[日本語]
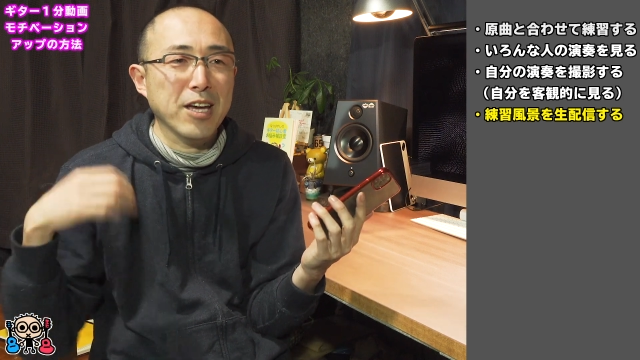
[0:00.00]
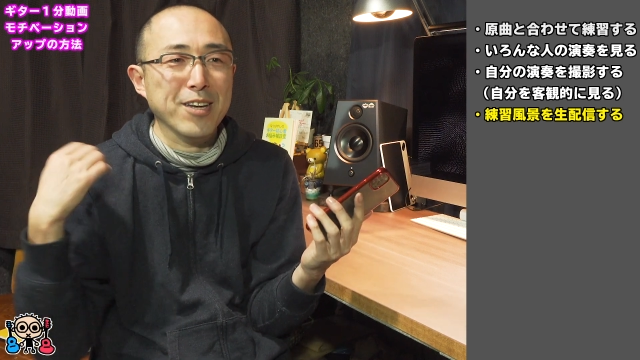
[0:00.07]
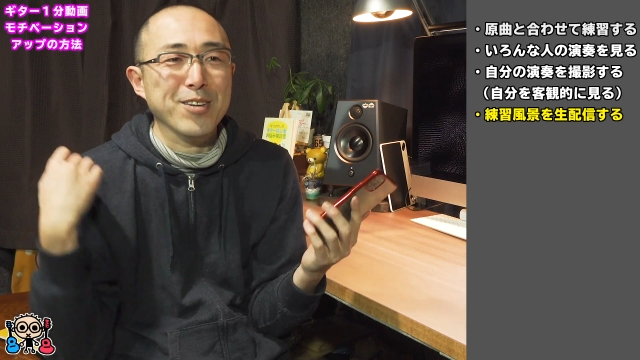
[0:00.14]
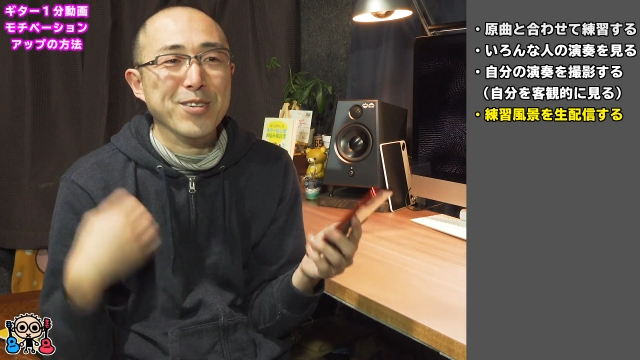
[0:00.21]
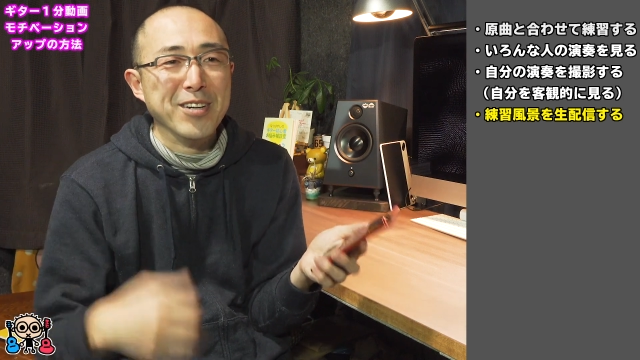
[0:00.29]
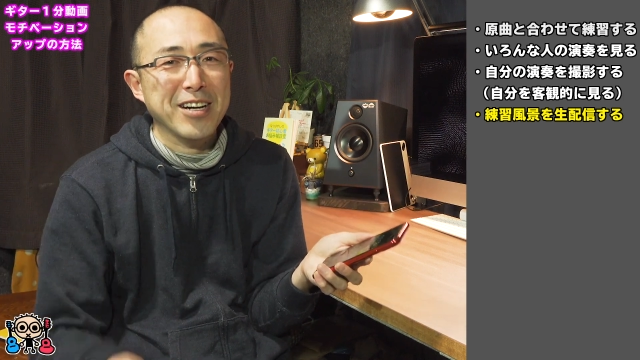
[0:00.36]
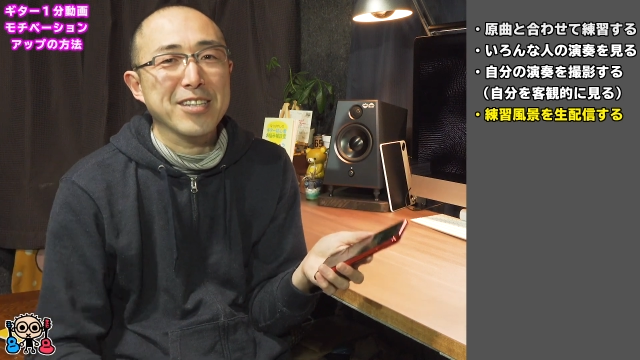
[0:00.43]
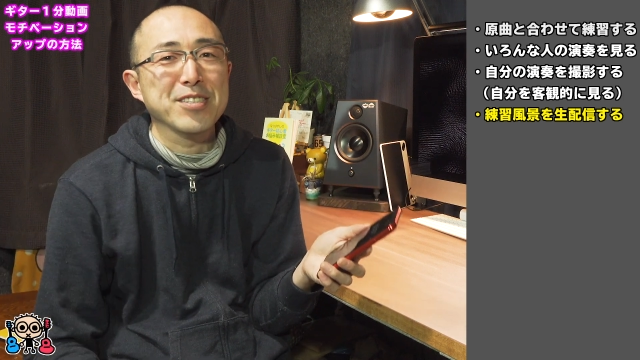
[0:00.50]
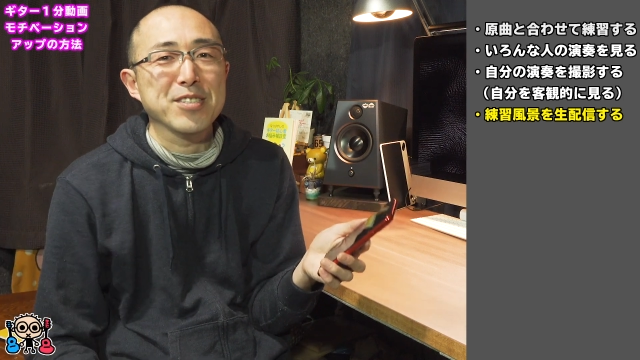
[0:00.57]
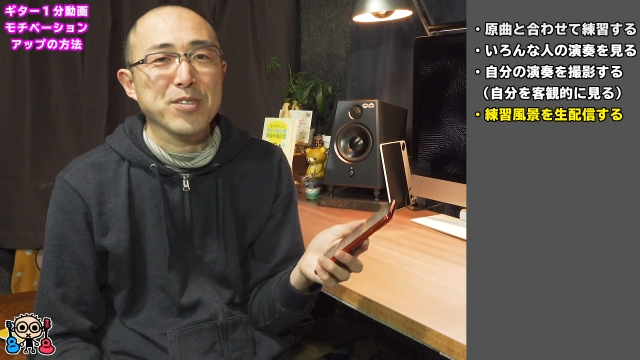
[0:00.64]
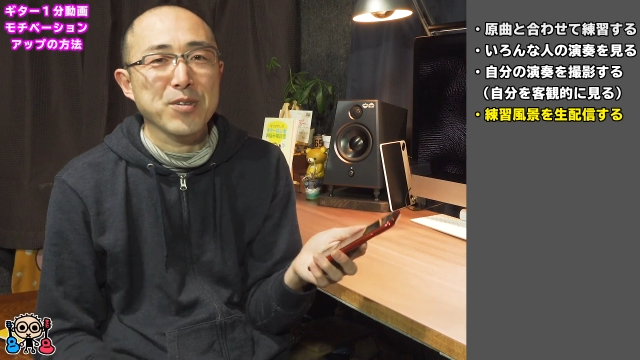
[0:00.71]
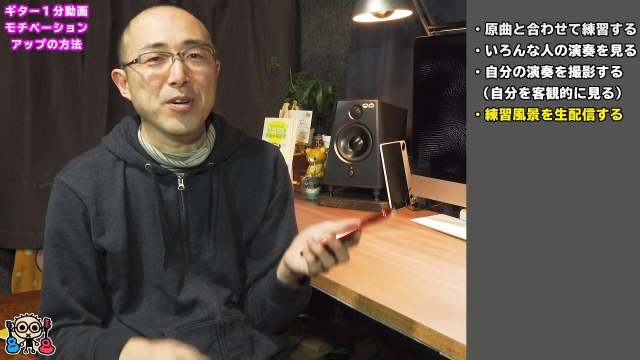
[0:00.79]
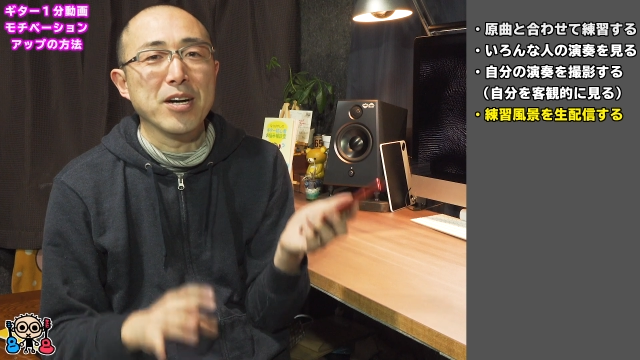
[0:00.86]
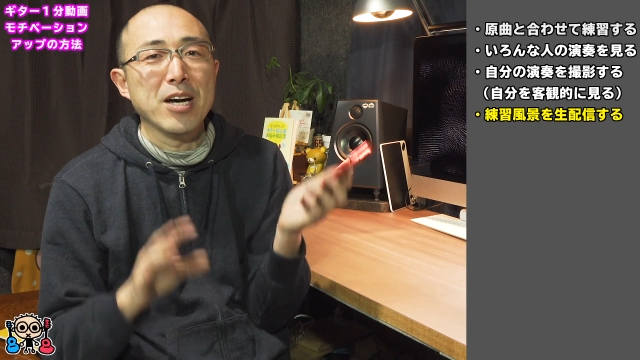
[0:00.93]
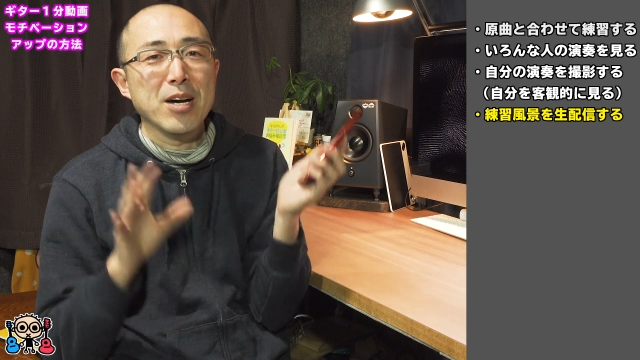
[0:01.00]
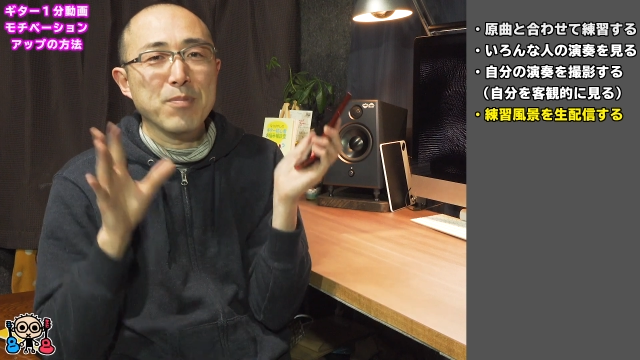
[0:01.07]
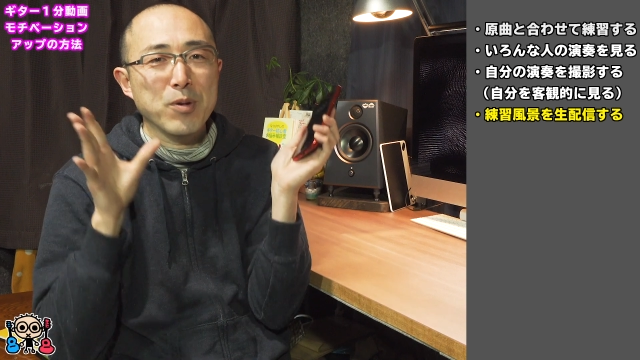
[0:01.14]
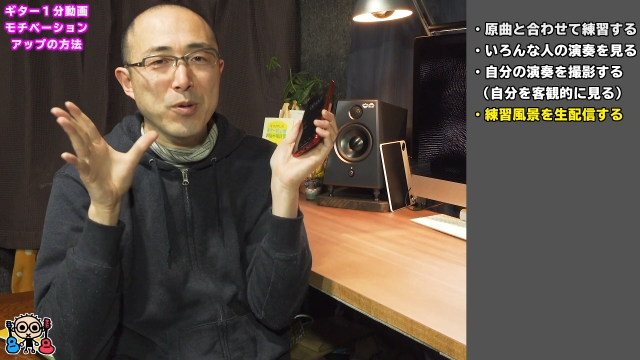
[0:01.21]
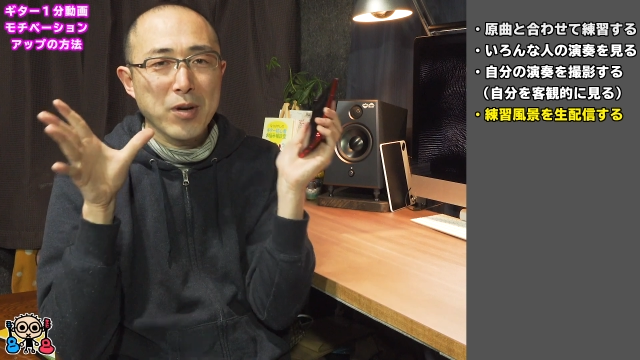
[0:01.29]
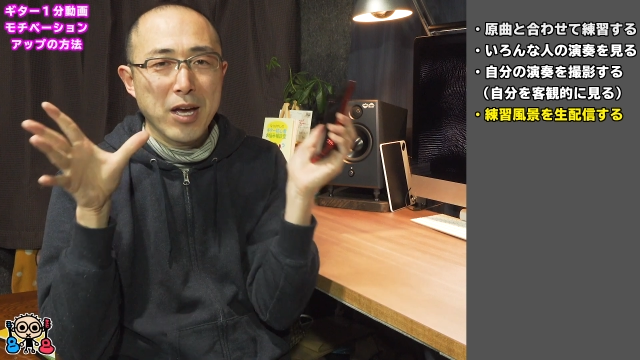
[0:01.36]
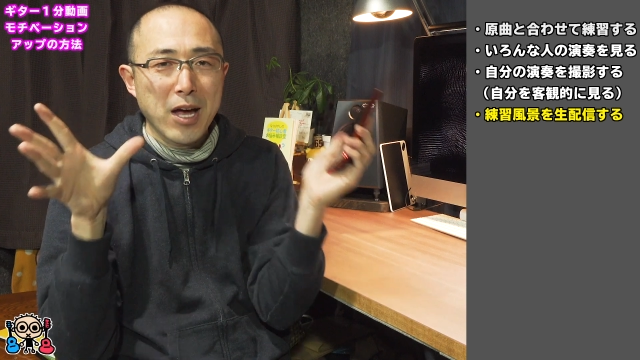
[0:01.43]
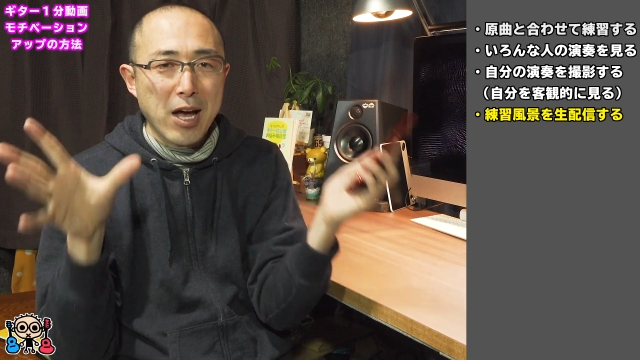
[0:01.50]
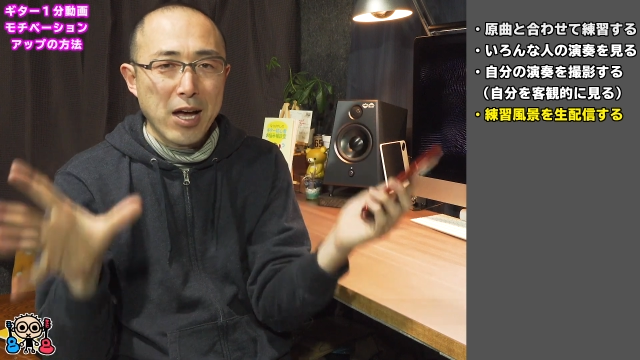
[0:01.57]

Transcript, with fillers: ていう感じをも